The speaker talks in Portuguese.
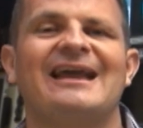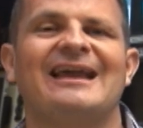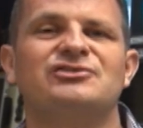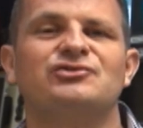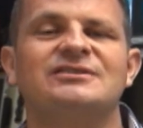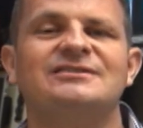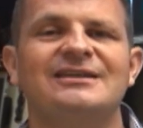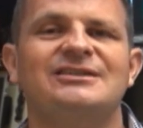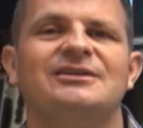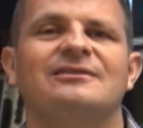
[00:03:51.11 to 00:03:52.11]

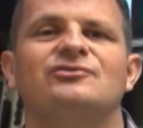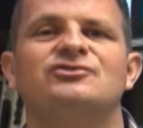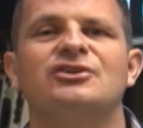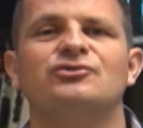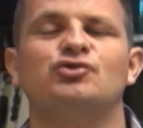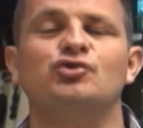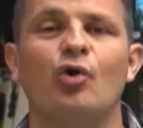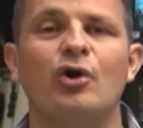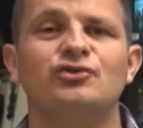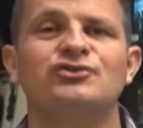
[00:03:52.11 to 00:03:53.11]
ressuscite os teus
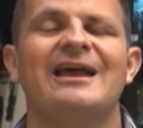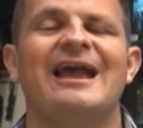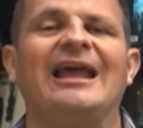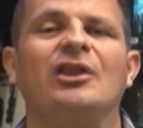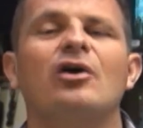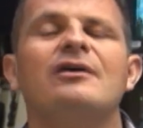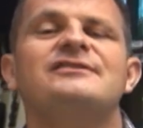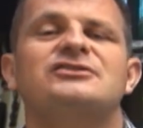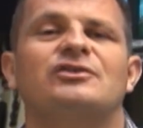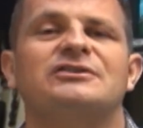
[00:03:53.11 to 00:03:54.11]
sonhos, renove
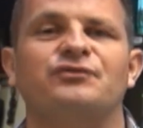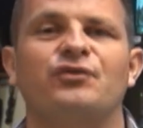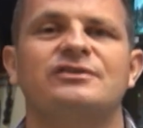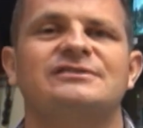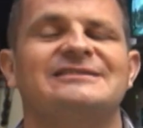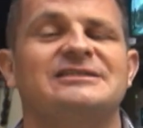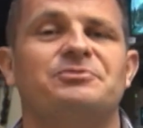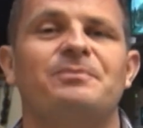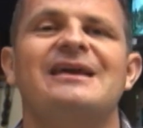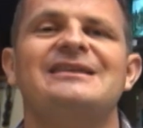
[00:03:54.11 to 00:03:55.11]
as tuas forças,
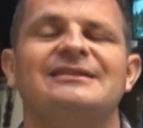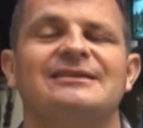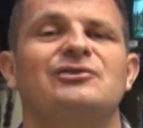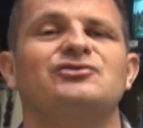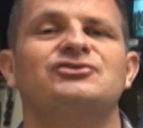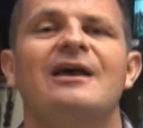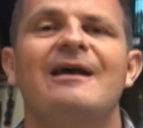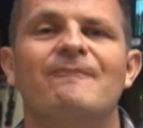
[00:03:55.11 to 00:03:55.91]
espere em Deus,